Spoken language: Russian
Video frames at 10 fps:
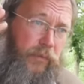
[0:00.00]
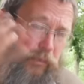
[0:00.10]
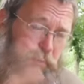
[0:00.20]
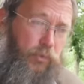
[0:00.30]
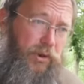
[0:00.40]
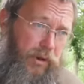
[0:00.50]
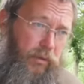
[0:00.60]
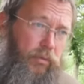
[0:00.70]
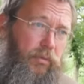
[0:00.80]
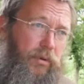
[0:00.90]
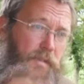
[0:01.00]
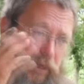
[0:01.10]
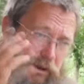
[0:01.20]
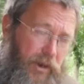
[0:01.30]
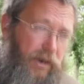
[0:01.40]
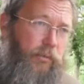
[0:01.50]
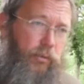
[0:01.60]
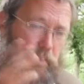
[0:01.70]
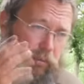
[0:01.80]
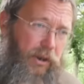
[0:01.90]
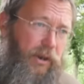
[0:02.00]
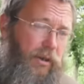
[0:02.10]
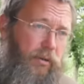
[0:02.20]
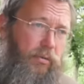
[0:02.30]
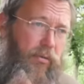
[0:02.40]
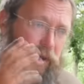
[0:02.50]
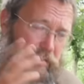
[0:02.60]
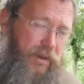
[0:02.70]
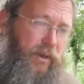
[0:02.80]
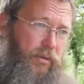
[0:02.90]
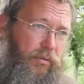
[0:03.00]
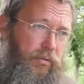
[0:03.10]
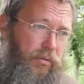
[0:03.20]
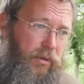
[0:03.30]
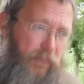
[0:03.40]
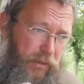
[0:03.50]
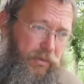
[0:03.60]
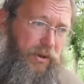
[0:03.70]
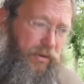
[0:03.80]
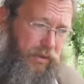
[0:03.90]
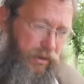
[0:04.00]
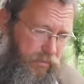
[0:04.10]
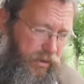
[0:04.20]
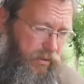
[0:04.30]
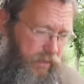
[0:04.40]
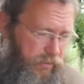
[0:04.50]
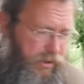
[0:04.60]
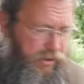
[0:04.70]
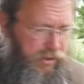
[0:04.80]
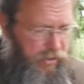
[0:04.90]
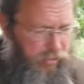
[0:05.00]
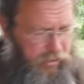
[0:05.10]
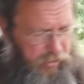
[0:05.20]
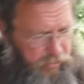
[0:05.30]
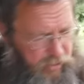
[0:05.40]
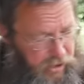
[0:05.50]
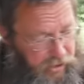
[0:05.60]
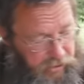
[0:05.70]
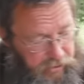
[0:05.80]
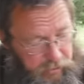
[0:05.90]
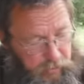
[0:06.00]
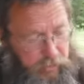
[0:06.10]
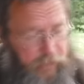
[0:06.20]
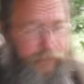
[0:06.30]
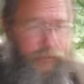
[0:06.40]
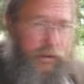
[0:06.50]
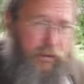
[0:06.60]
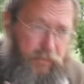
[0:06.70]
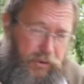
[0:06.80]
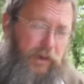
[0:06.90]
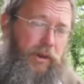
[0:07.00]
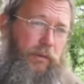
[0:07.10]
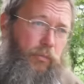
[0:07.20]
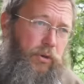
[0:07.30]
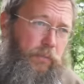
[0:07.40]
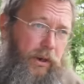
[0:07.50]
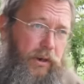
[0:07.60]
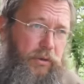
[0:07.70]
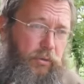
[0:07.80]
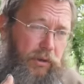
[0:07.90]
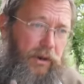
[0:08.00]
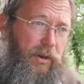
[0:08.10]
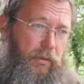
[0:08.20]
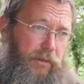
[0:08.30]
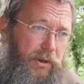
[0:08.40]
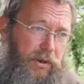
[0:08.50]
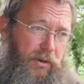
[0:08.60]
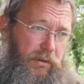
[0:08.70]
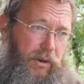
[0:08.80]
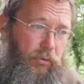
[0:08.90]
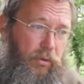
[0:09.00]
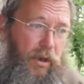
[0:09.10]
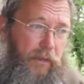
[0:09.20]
моему сыну, к Пантелеймону, к Михею, к Арсению, к моим сыновьям и общаться на эту тему. А... Это зрителям может показать, что это реклама моих сыновей, но